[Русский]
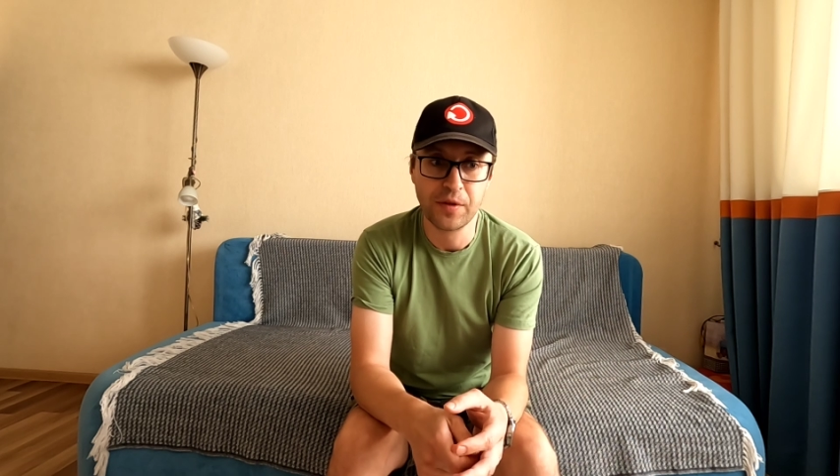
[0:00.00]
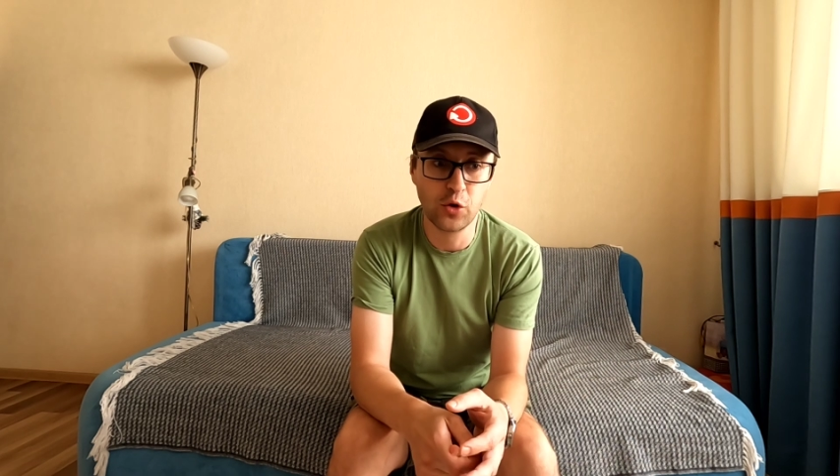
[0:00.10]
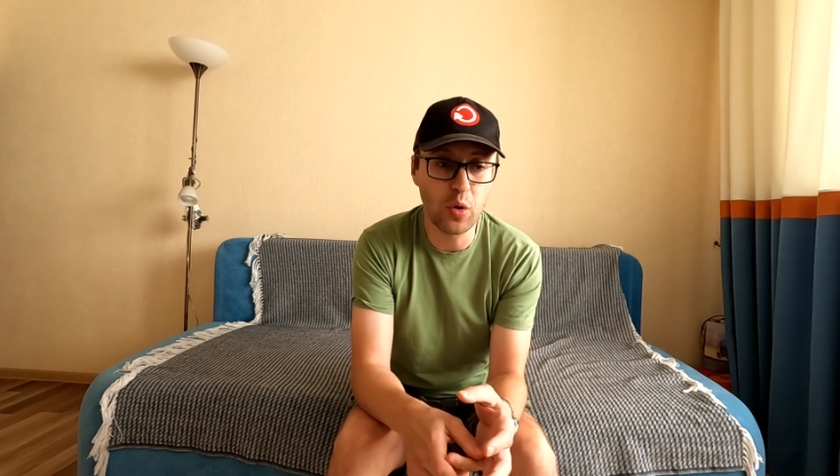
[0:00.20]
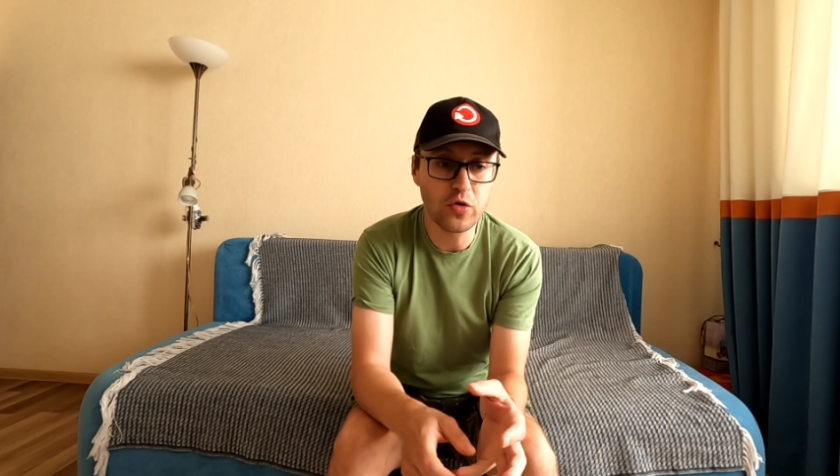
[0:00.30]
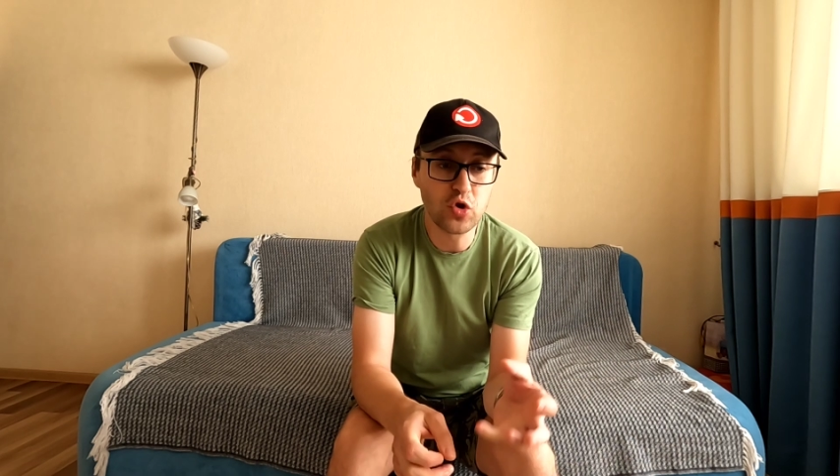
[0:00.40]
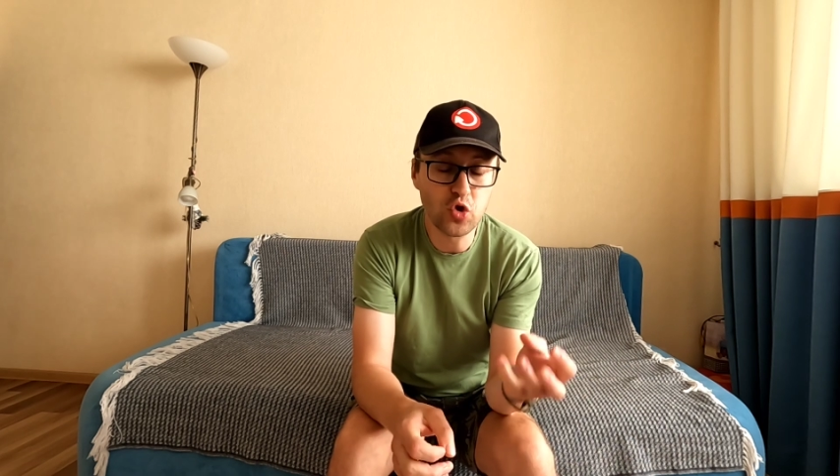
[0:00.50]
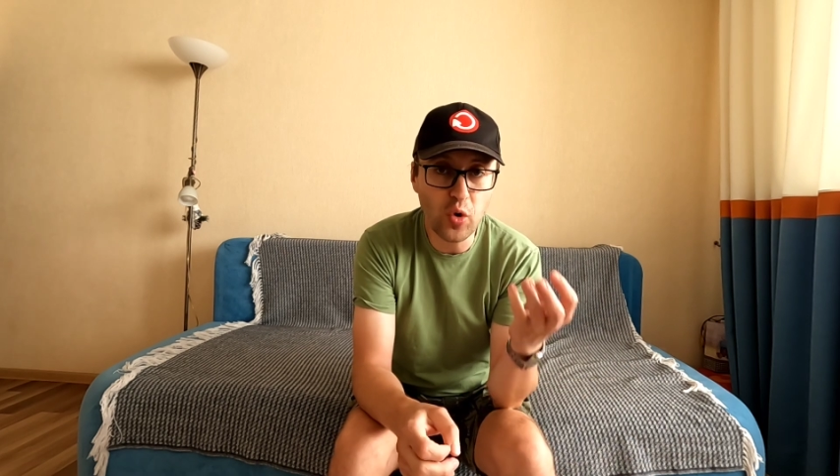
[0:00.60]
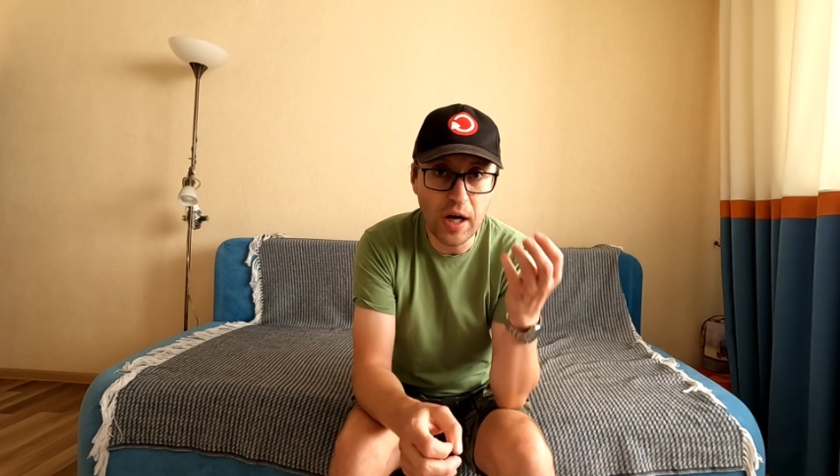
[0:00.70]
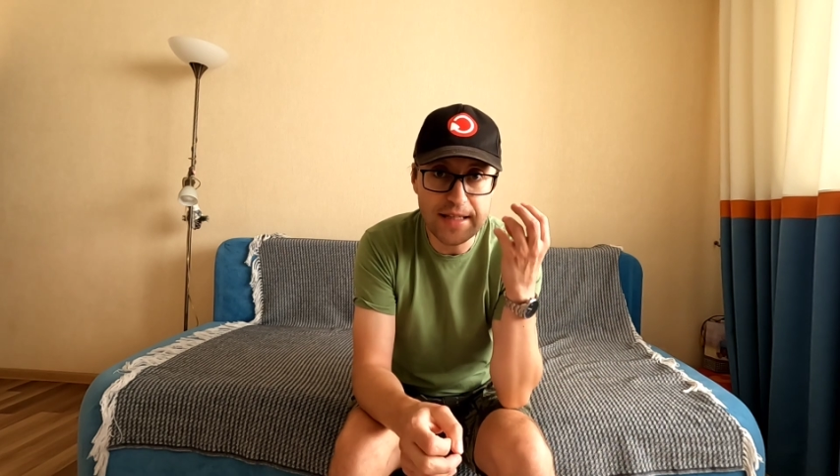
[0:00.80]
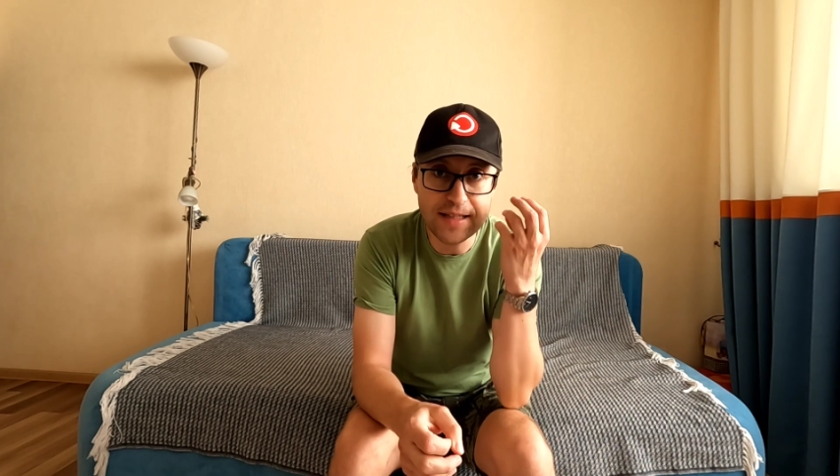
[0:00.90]
Но,
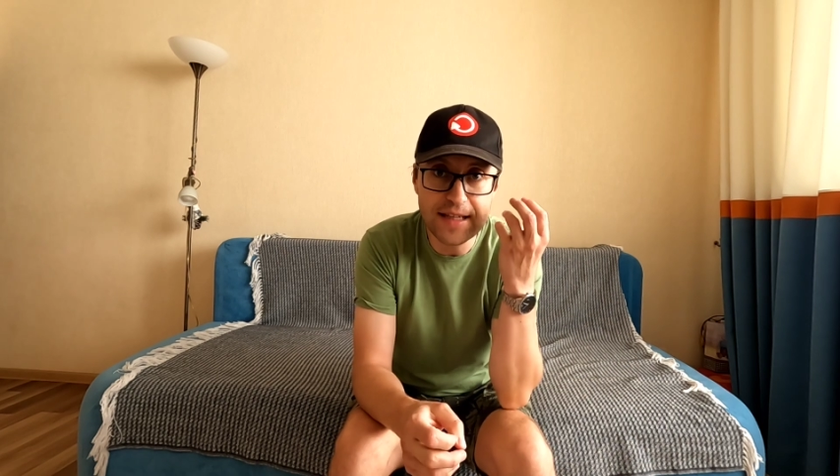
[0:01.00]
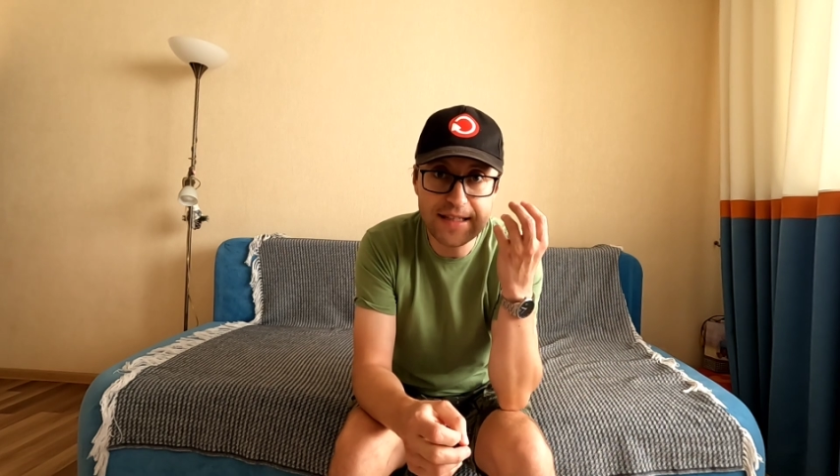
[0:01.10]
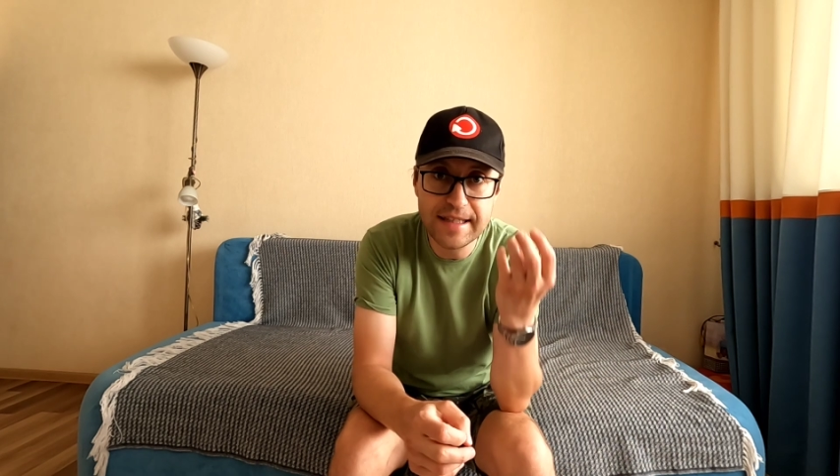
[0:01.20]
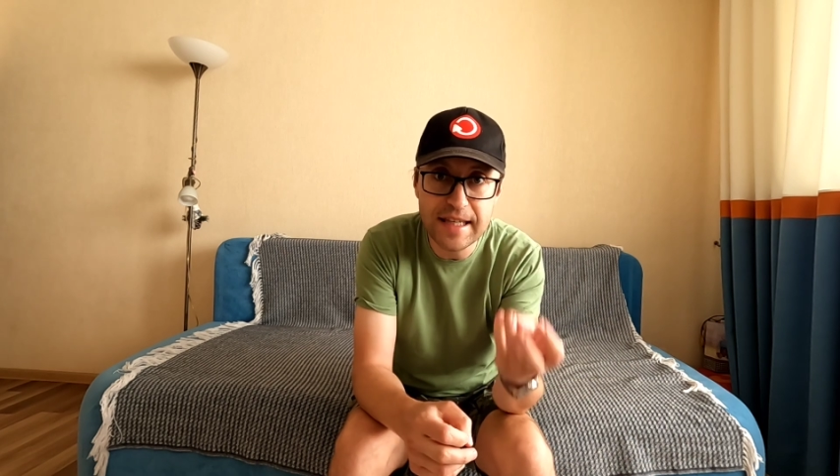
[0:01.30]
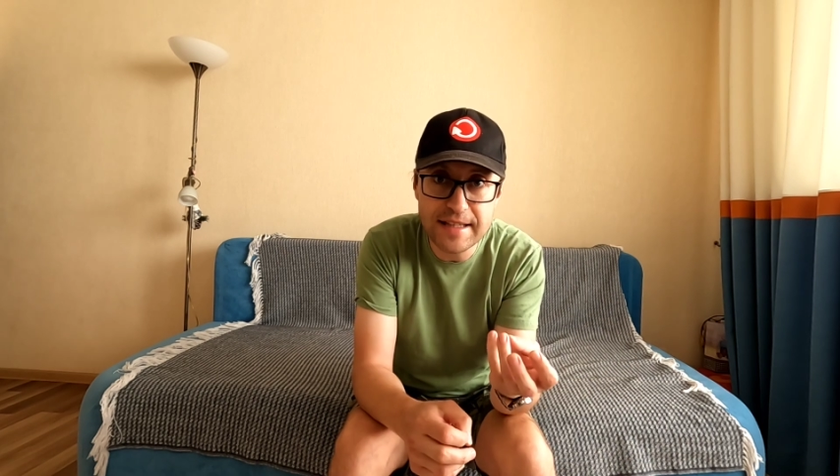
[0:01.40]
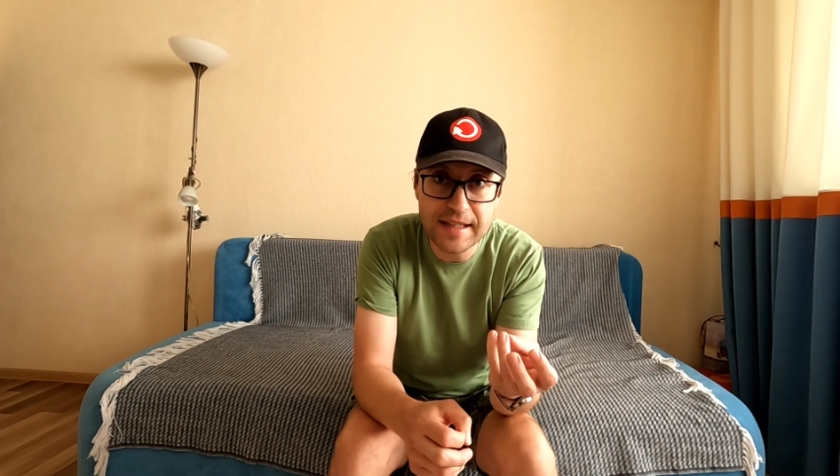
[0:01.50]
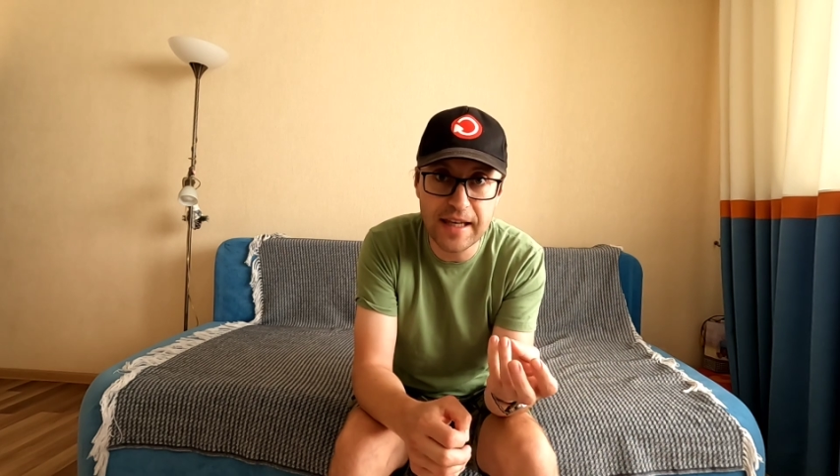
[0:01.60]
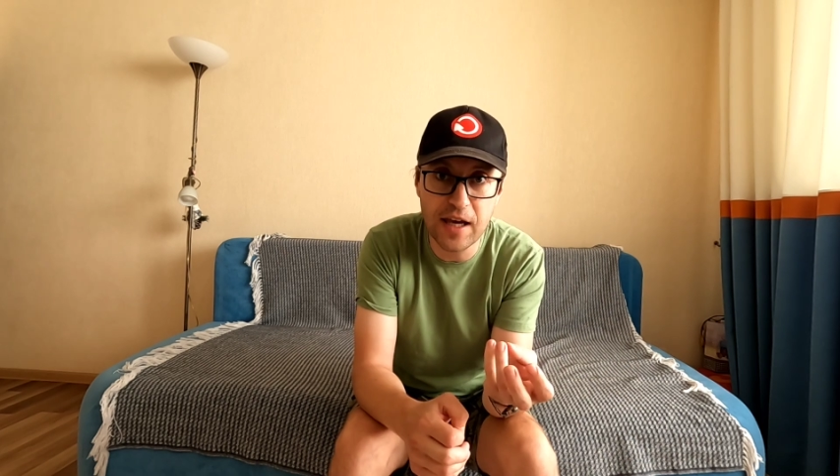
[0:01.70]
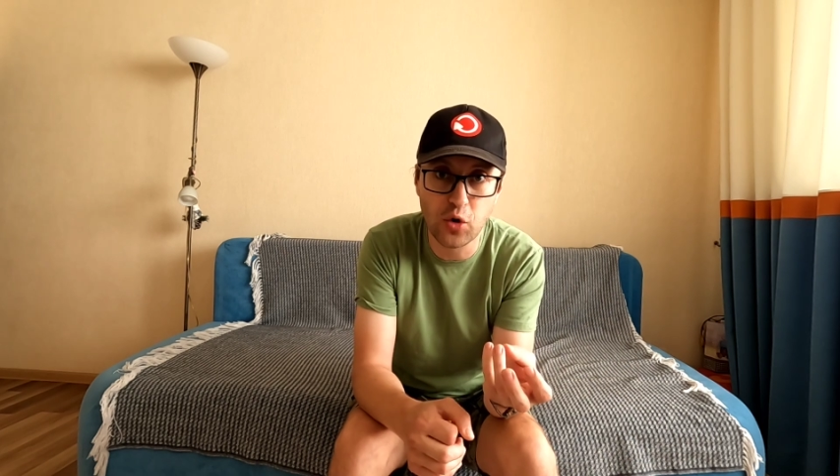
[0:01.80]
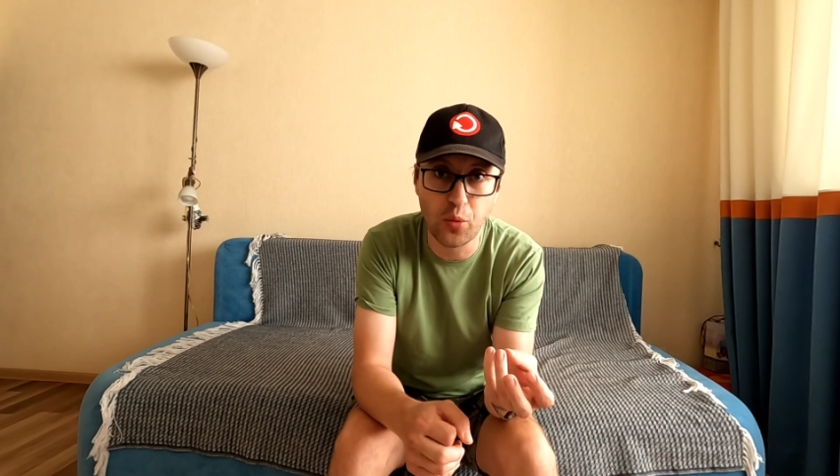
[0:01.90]
сука,
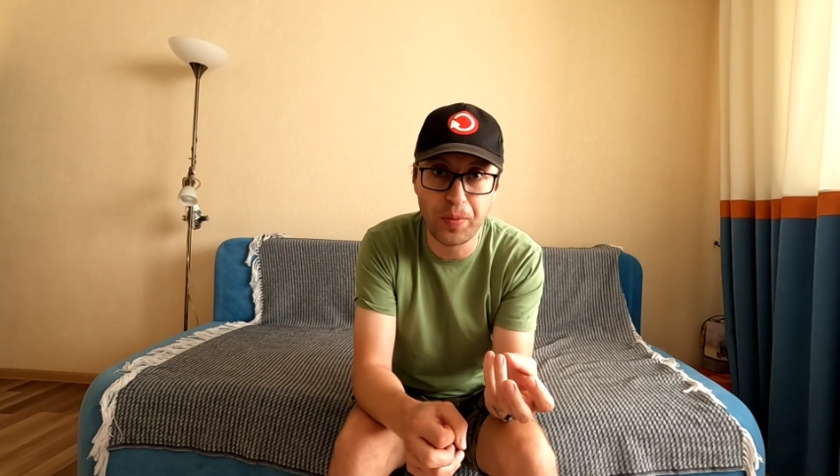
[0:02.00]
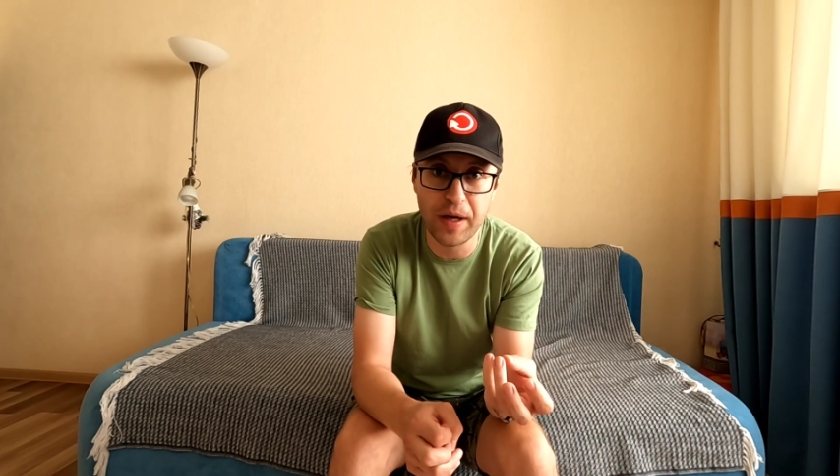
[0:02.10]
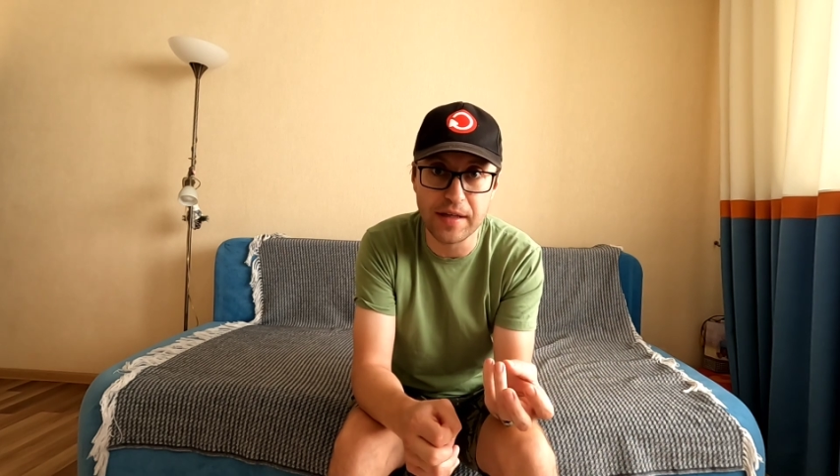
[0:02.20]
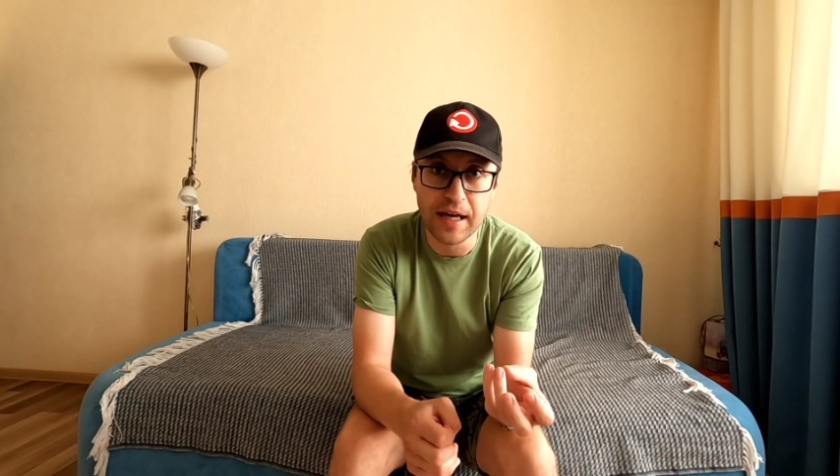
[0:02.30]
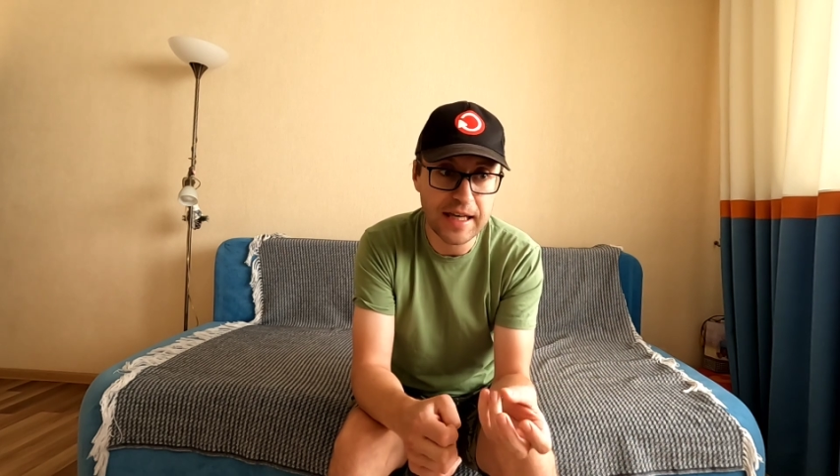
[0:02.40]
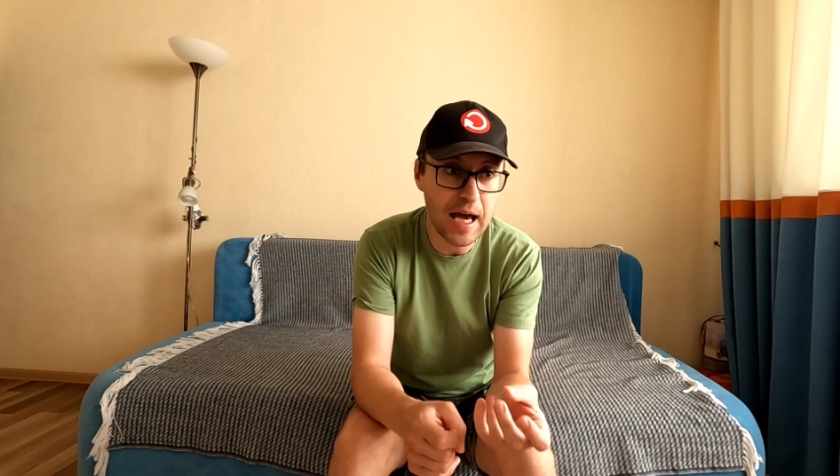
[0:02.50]
сосиски ей купить.